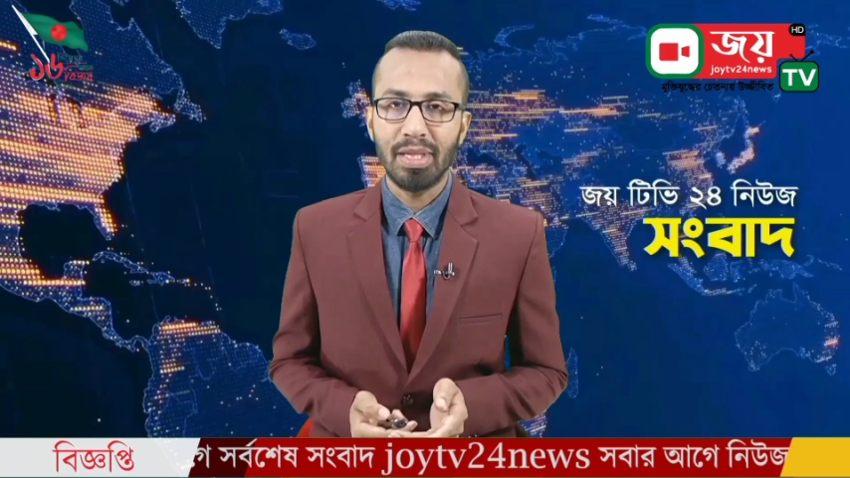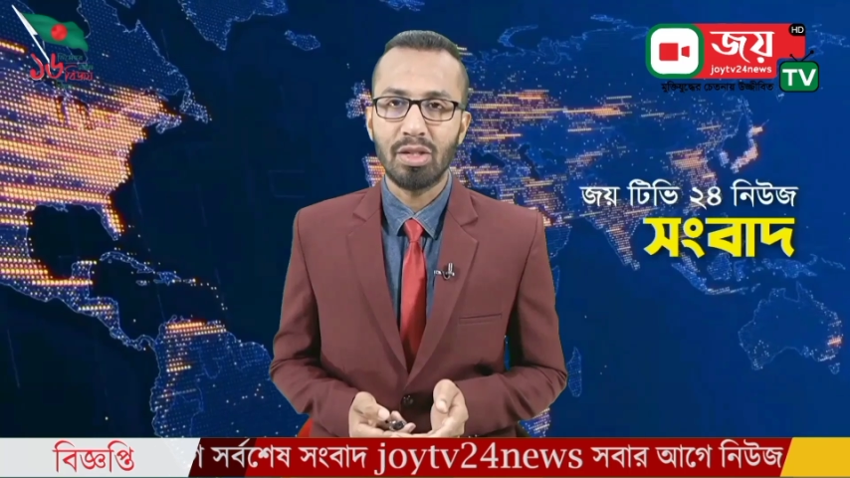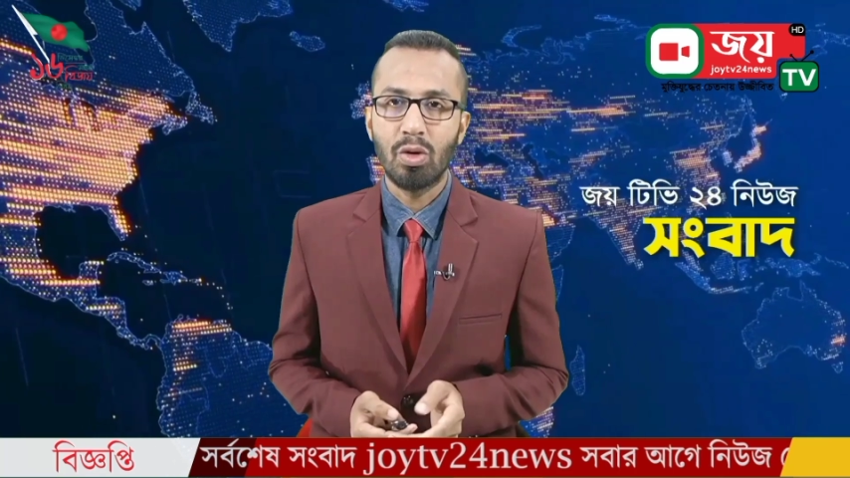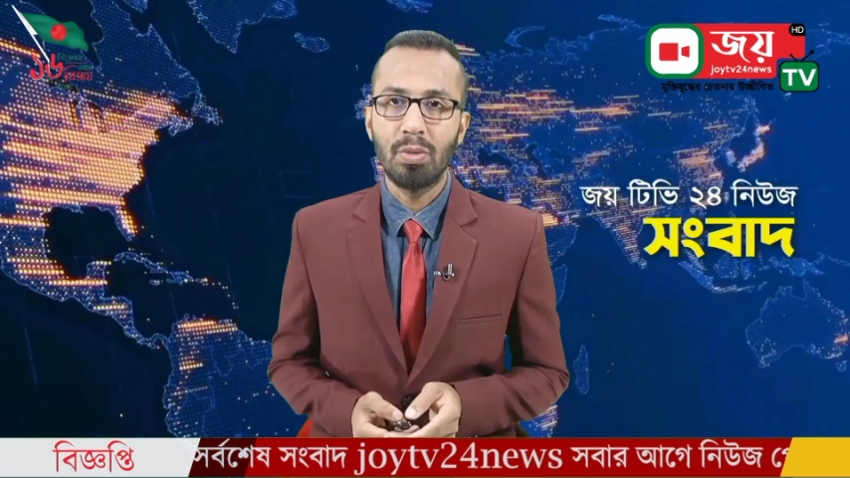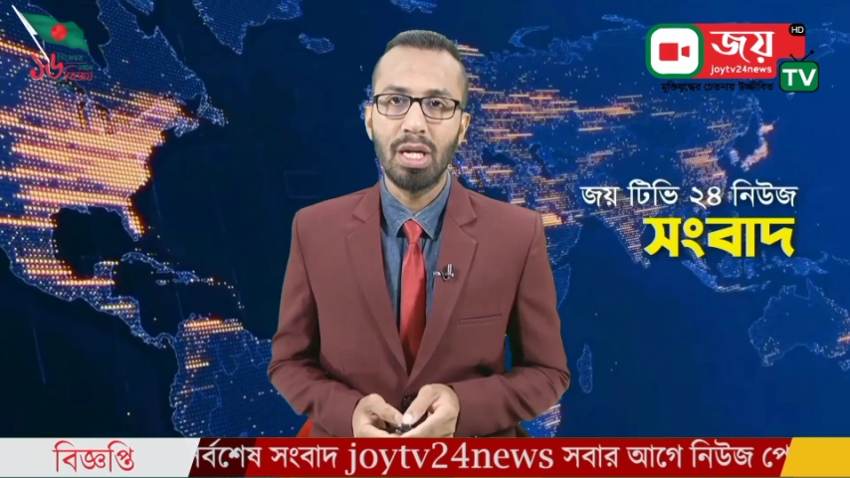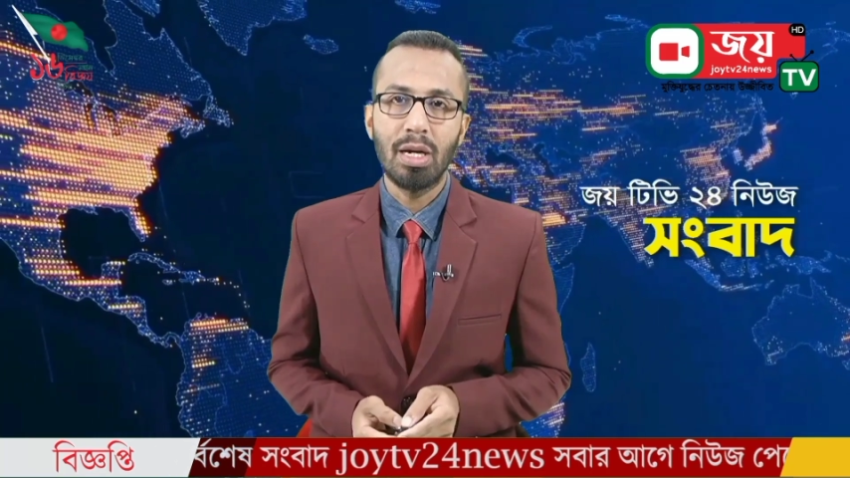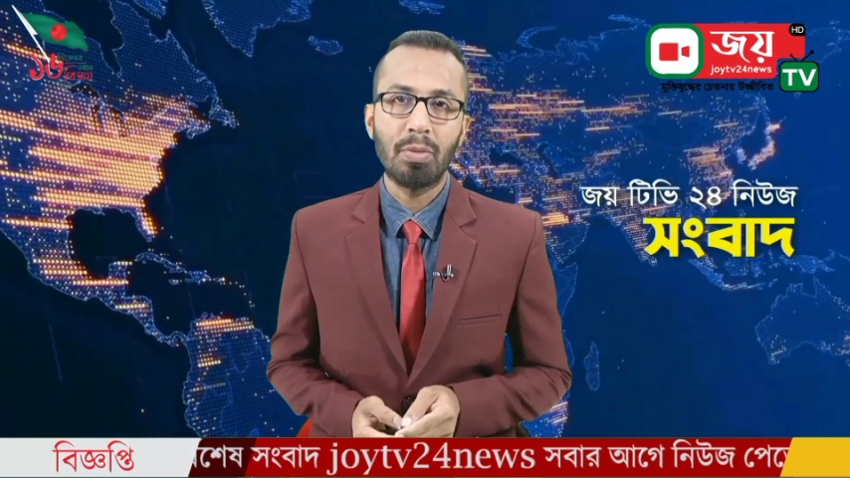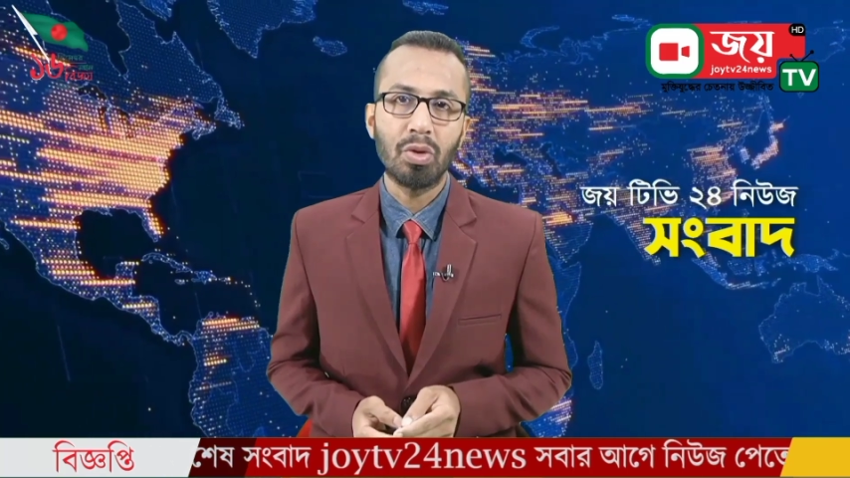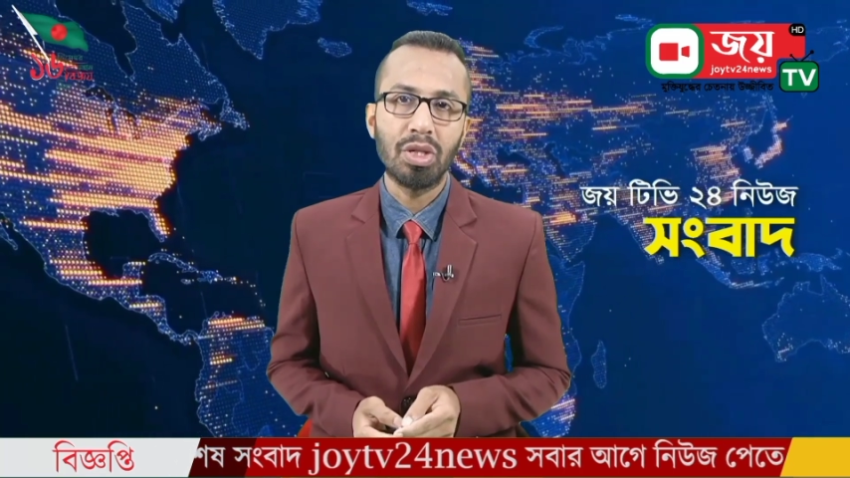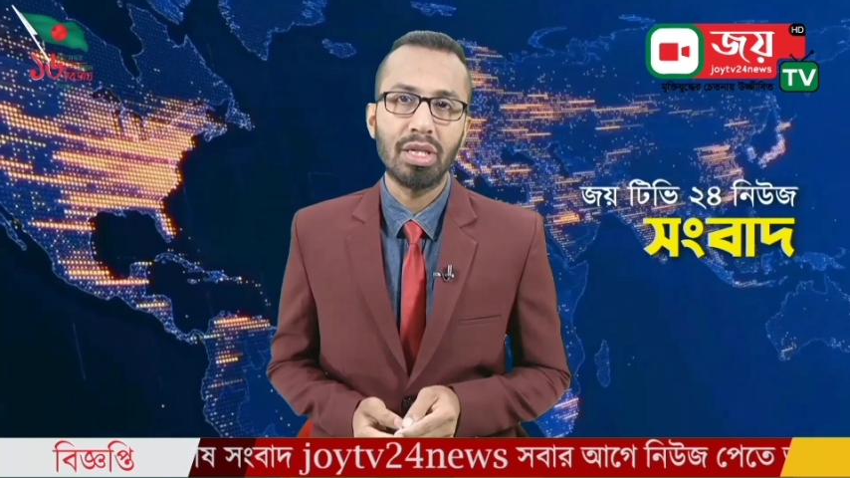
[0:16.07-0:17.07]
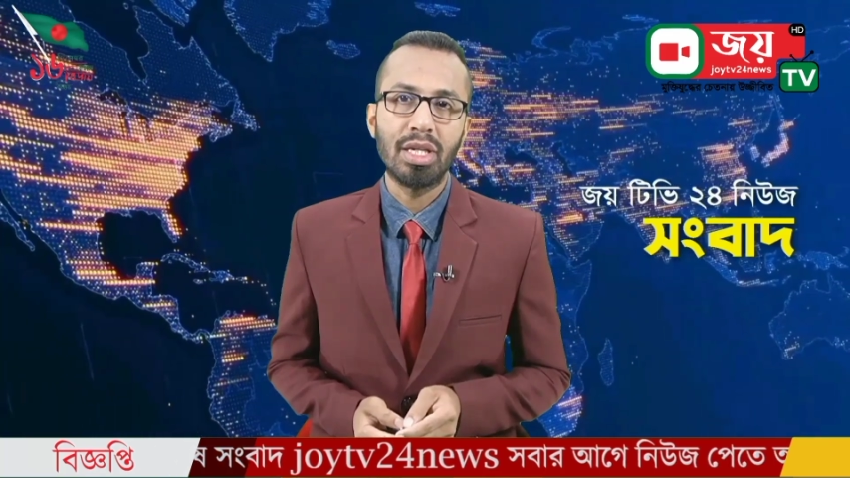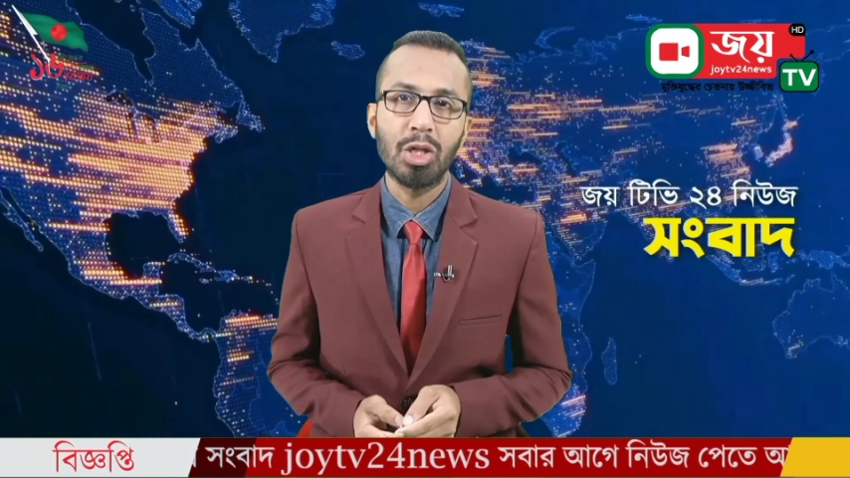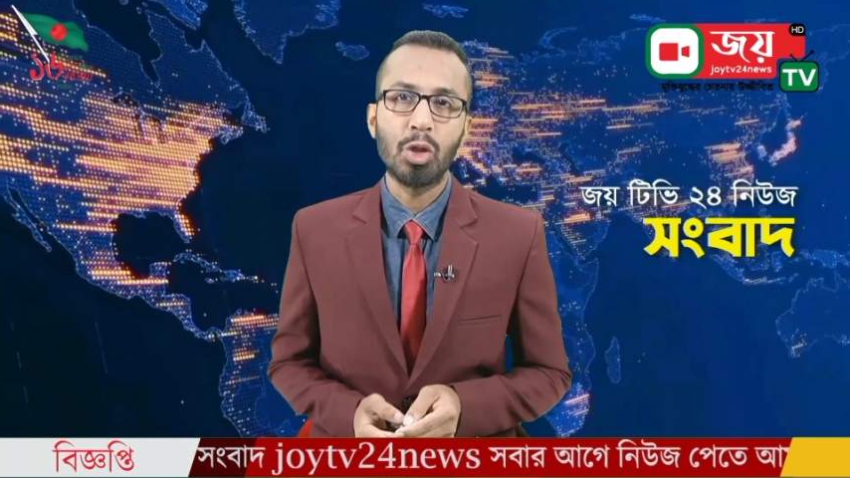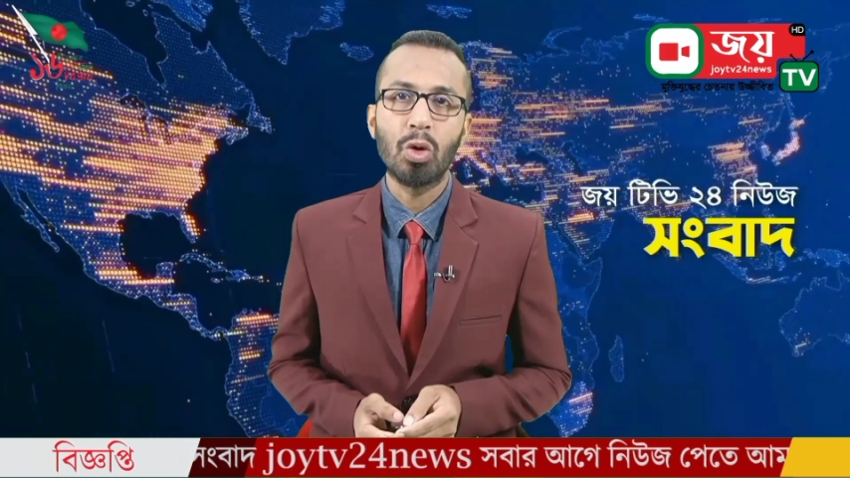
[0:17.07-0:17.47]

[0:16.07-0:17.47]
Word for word: আমাদের কুমিল্লা প্রতিনিধি